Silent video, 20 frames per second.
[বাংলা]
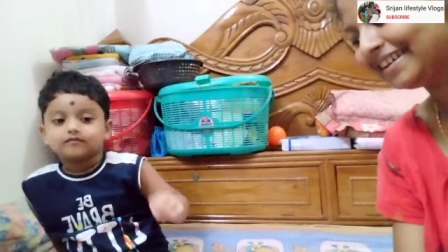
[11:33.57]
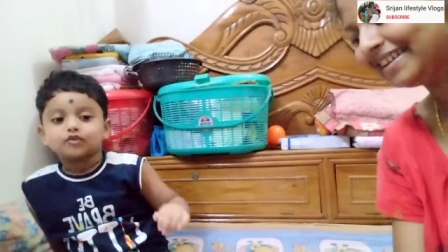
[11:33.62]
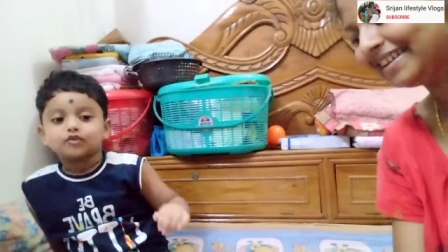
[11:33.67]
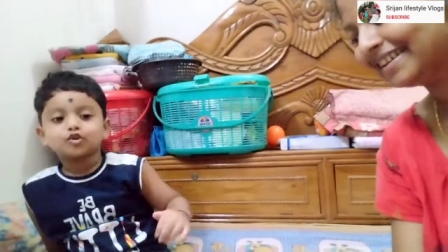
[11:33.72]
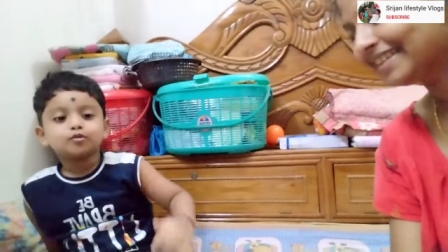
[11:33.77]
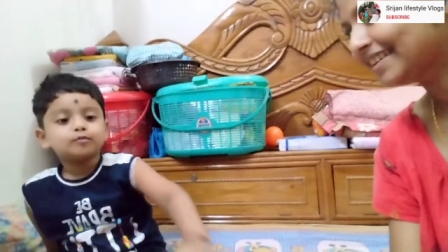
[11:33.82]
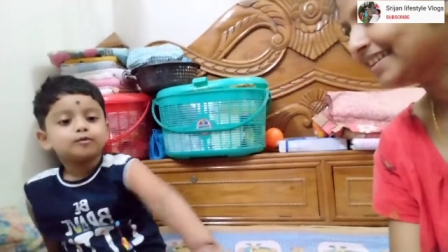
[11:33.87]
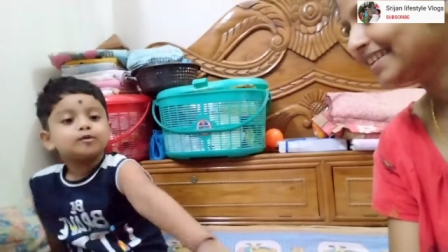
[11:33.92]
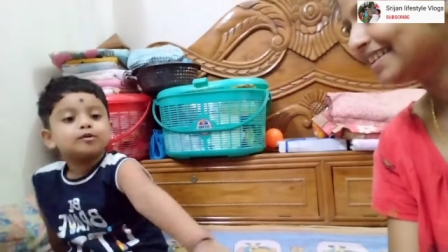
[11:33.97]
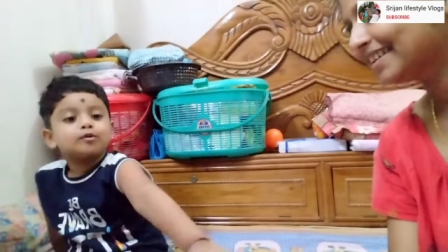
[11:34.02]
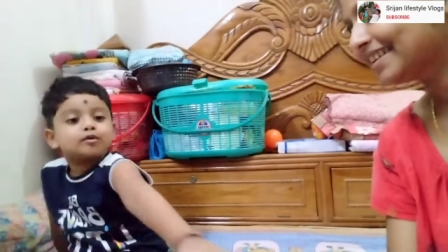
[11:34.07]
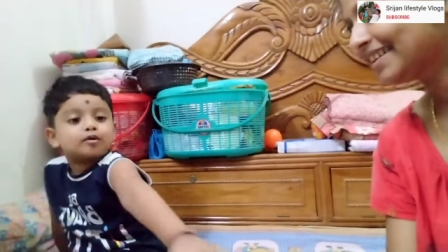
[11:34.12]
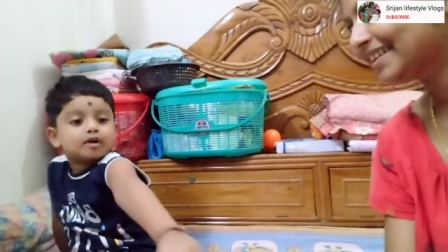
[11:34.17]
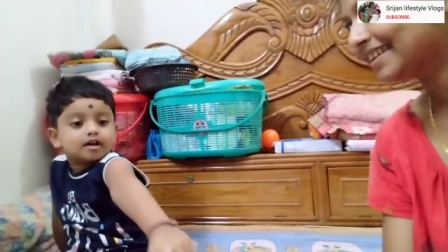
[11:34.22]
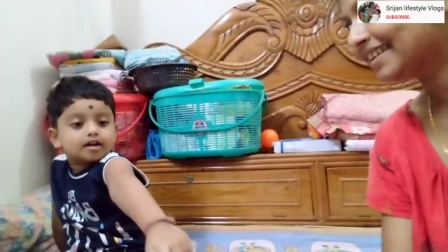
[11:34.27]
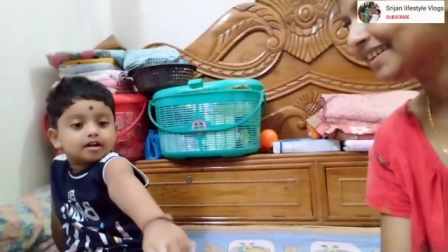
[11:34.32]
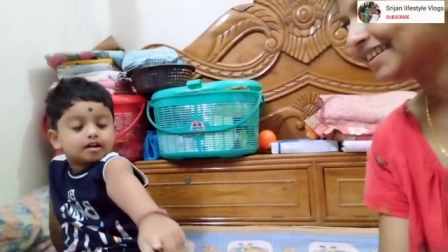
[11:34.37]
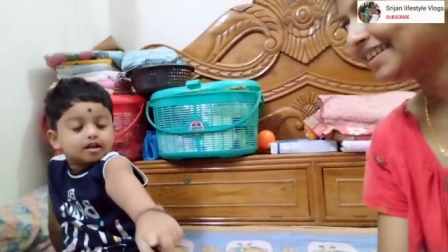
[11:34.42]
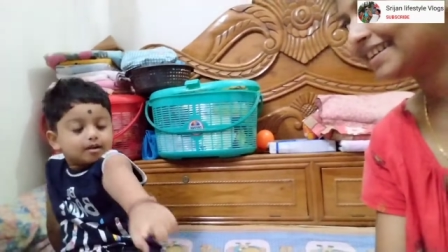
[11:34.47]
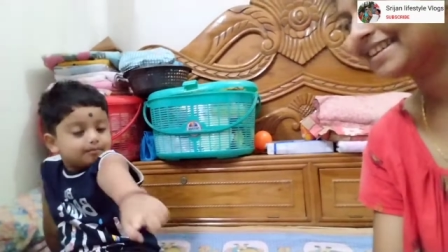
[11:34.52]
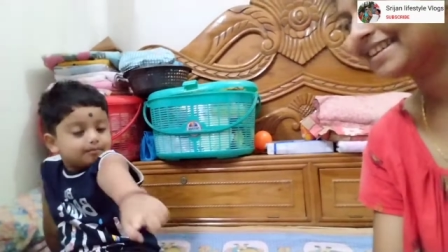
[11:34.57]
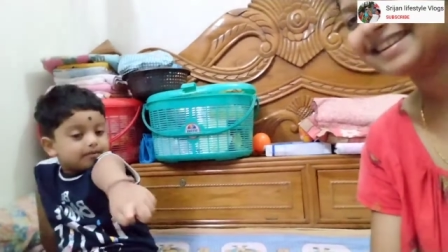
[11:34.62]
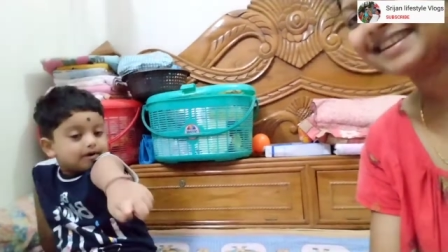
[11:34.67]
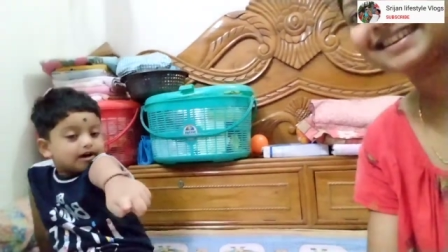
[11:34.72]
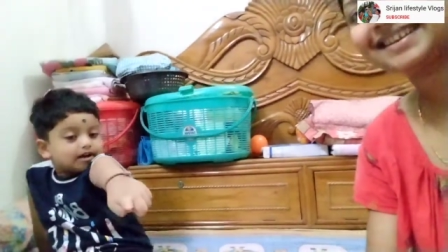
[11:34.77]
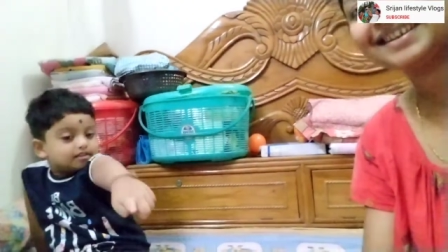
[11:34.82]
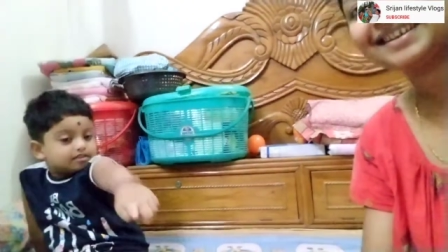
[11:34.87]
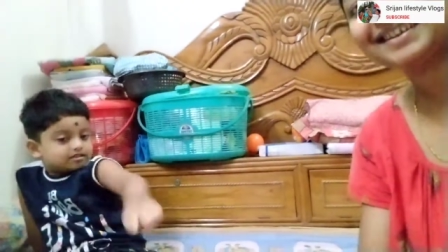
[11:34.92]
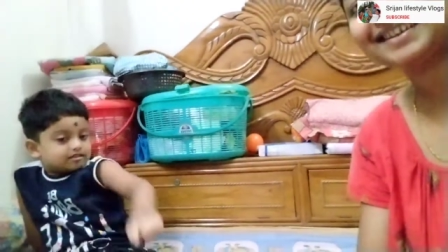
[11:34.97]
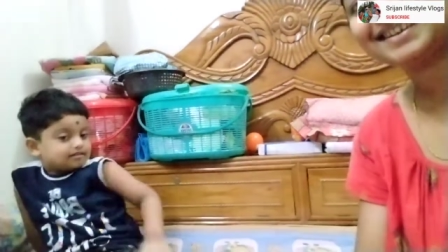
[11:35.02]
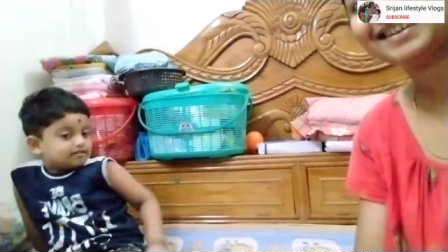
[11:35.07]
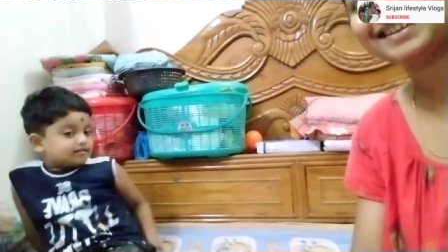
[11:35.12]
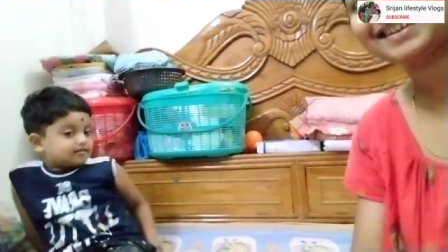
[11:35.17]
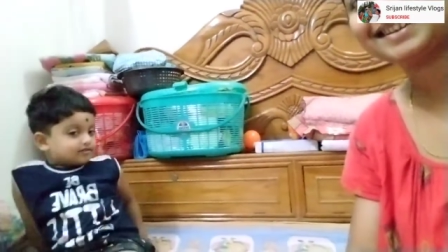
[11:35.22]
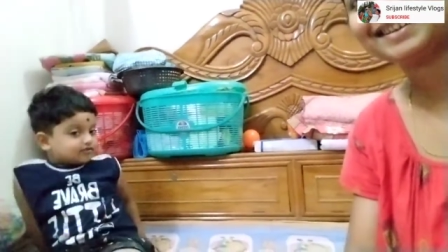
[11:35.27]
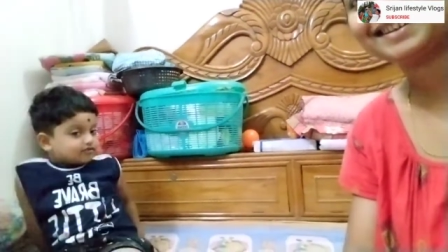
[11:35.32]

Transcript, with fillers: তুমি ওখানে পাশে